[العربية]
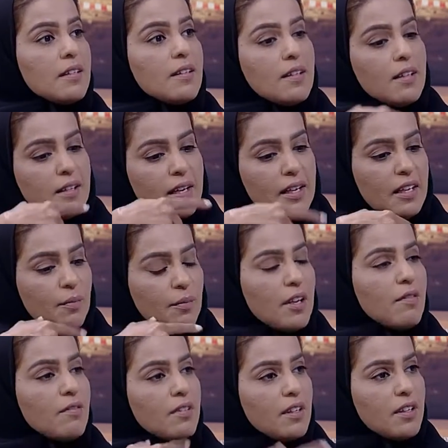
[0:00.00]
تتعلم
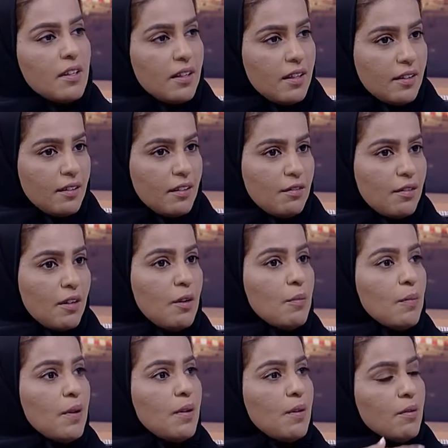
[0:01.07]
كيف تقرا للطفل
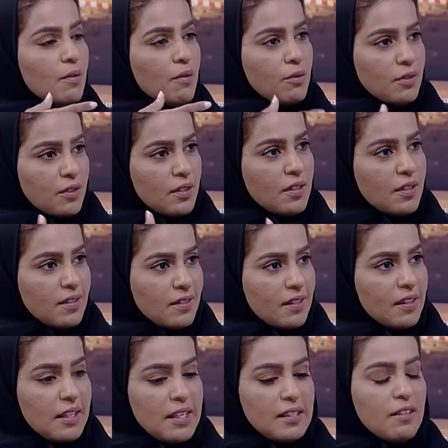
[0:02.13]
من سن
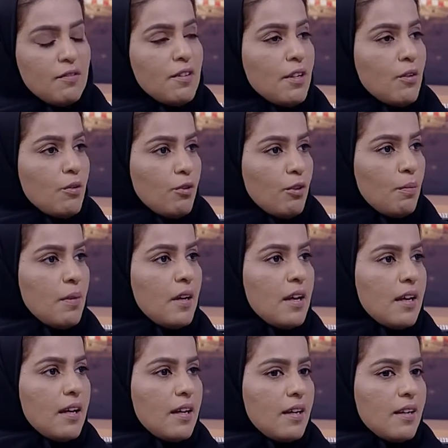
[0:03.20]
صغير حتى في كتب
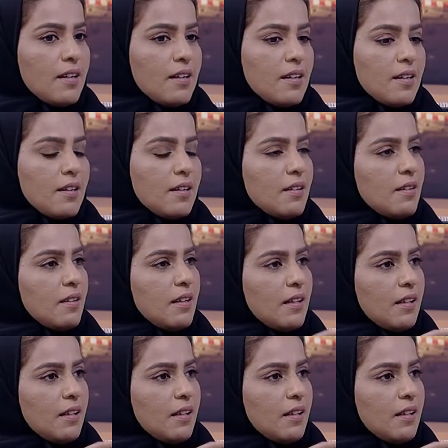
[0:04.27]
آه،